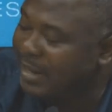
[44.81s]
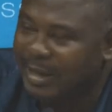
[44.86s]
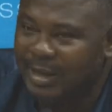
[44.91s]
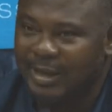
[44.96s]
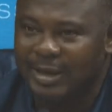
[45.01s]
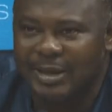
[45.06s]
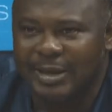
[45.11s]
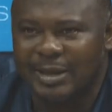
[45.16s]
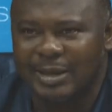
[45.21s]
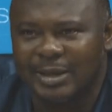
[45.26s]

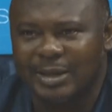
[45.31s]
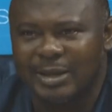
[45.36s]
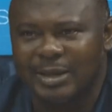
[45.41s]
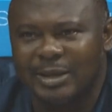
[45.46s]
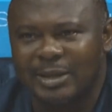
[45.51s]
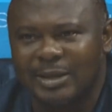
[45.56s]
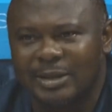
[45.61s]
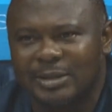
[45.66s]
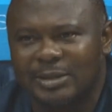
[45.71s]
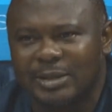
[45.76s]

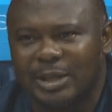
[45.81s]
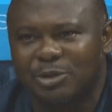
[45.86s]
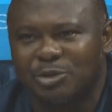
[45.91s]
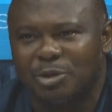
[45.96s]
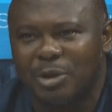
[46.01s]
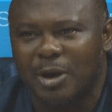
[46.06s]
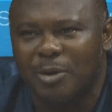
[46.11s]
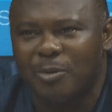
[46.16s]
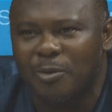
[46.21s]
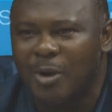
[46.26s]
et, c'est
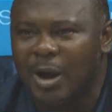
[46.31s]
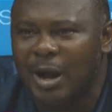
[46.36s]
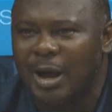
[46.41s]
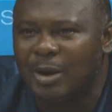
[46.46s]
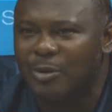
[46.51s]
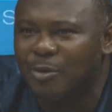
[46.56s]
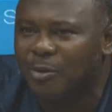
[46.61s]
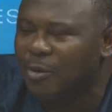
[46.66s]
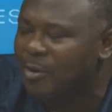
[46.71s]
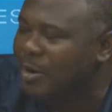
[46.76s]
ce à quoi
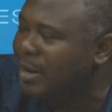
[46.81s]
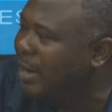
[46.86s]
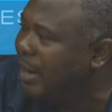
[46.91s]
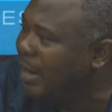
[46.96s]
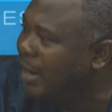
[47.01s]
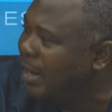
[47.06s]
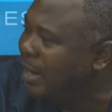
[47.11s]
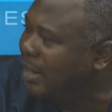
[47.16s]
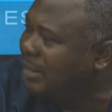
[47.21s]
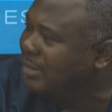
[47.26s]
le
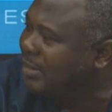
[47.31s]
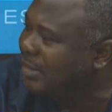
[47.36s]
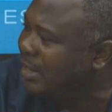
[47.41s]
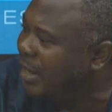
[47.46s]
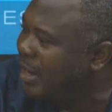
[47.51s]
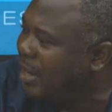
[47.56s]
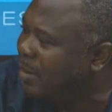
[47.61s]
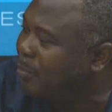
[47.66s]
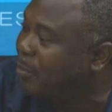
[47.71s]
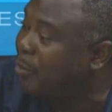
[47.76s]
congrès
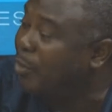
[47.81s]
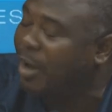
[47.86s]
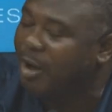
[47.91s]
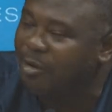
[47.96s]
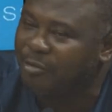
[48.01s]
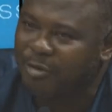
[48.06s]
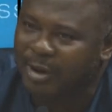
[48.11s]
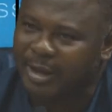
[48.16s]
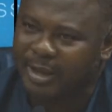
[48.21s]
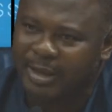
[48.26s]
d'hier peut
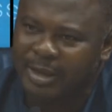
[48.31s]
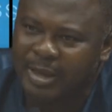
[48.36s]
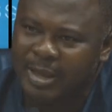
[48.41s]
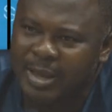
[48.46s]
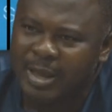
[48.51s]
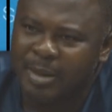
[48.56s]
renvoyer.